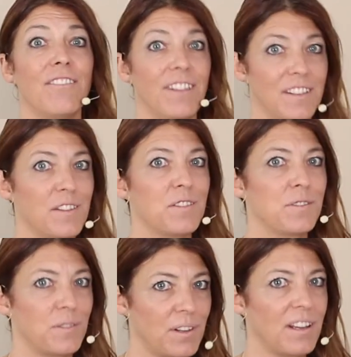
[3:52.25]
wieder
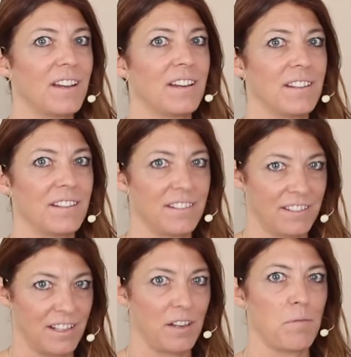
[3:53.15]

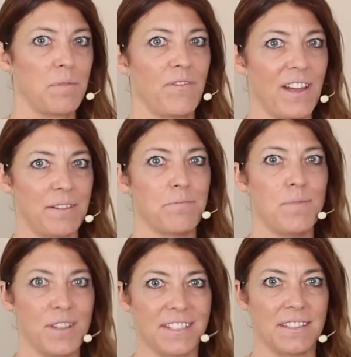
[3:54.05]
zurückgenommen werden
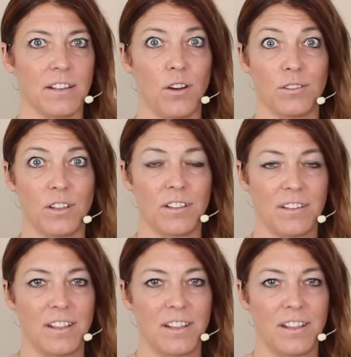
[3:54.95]
müssen oder